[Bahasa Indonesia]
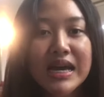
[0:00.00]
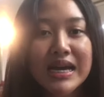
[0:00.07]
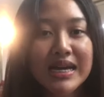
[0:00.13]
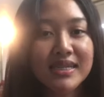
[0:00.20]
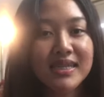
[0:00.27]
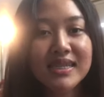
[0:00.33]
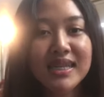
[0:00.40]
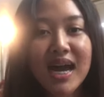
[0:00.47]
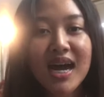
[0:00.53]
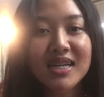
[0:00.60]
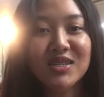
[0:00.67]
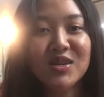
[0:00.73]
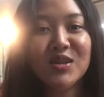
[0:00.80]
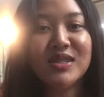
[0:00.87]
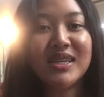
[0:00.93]

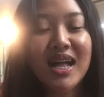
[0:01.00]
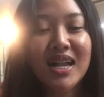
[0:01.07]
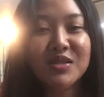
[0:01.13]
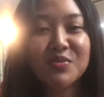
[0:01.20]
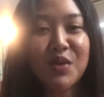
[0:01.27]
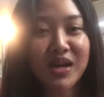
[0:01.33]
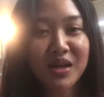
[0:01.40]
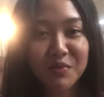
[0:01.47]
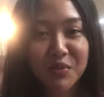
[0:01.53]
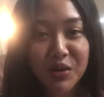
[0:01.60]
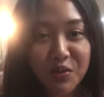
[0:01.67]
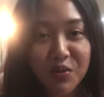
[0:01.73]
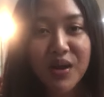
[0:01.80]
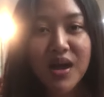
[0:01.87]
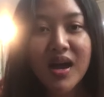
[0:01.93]
kesenjangan sosial semakin
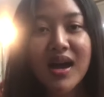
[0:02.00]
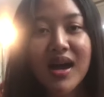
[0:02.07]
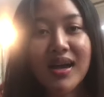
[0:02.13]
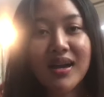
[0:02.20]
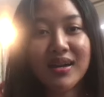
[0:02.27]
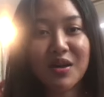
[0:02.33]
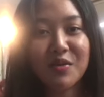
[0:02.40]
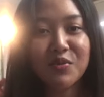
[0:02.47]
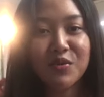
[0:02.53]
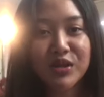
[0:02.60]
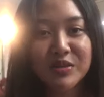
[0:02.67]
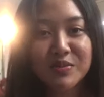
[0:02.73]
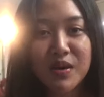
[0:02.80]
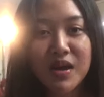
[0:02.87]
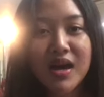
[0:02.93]
berkurang karena Bu
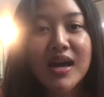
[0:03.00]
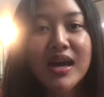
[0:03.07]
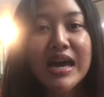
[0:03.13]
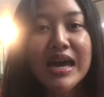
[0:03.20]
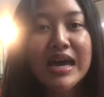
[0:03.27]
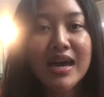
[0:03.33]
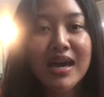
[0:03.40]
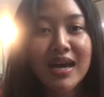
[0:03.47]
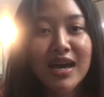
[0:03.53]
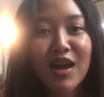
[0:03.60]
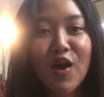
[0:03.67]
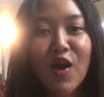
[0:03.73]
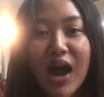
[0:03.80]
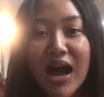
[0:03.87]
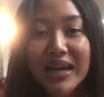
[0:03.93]
Risma
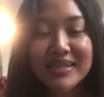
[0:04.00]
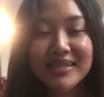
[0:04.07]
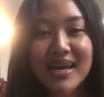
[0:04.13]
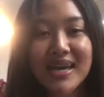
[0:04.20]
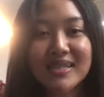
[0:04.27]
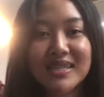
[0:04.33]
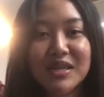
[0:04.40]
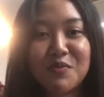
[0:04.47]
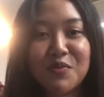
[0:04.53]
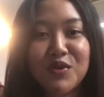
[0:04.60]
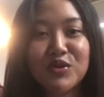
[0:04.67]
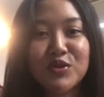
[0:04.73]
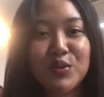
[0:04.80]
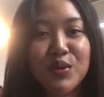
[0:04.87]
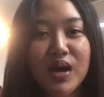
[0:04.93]
lokalisasi
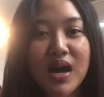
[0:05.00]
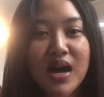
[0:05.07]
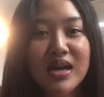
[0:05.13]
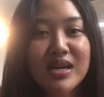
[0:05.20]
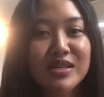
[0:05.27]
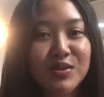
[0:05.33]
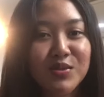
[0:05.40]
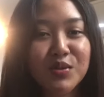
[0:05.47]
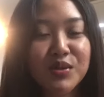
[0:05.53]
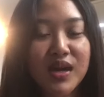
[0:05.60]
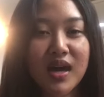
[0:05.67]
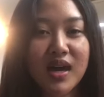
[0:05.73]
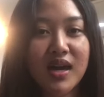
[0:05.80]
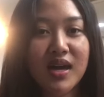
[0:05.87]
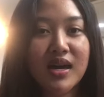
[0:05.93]
pun juga
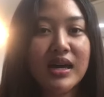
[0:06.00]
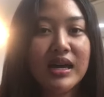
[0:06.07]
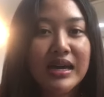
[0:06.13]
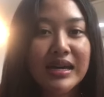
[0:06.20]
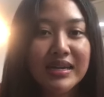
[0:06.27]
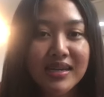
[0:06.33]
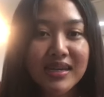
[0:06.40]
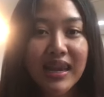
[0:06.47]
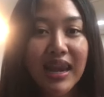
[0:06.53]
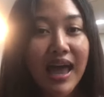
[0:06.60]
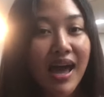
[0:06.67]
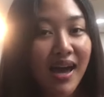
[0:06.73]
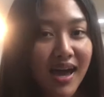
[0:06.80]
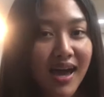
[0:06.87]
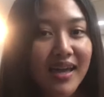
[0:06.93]
sudah
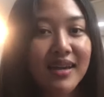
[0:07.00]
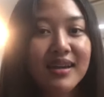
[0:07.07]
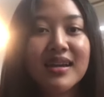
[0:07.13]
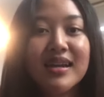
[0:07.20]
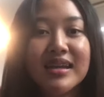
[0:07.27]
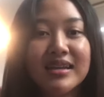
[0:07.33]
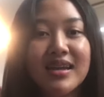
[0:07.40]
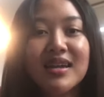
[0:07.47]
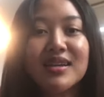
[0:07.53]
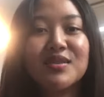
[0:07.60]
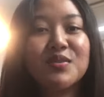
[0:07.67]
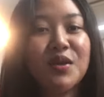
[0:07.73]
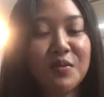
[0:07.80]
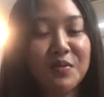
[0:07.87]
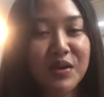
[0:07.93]
dihilangkan dari
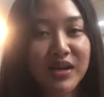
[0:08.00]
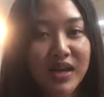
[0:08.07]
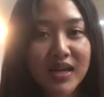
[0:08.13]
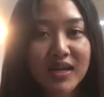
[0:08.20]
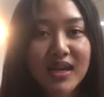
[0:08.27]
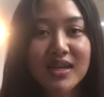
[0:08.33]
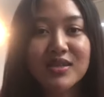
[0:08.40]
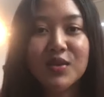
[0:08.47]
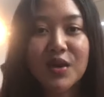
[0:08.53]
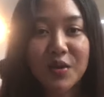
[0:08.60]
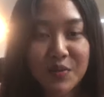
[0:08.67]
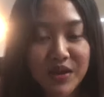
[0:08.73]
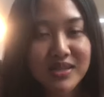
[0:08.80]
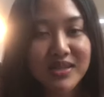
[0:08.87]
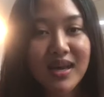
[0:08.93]
Surabaya dan
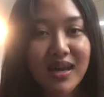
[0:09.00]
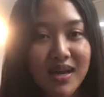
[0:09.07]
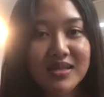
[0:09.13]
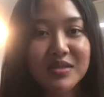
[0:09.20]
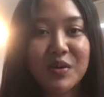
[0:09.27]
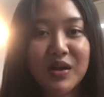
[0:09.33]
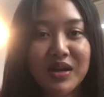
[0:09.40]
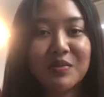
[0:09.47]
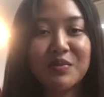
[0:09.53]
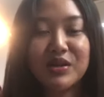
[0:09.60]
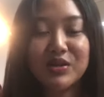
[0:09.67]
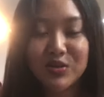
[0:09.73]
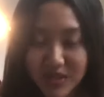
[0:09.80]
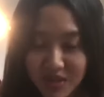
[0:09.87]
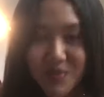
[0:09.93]
Surabaya sekarang semakin
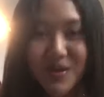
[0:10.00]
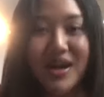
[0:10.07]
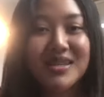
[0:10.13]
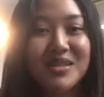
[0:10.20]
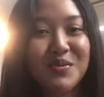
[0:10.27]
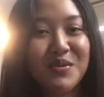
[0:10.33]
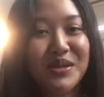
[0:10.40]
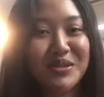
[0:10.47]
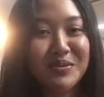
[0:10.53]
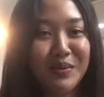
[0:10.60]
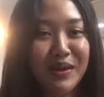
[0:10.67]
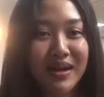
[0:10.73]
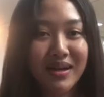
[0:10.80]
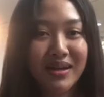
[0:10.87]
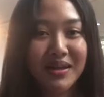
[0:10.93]
maju terima kasih Bu Risma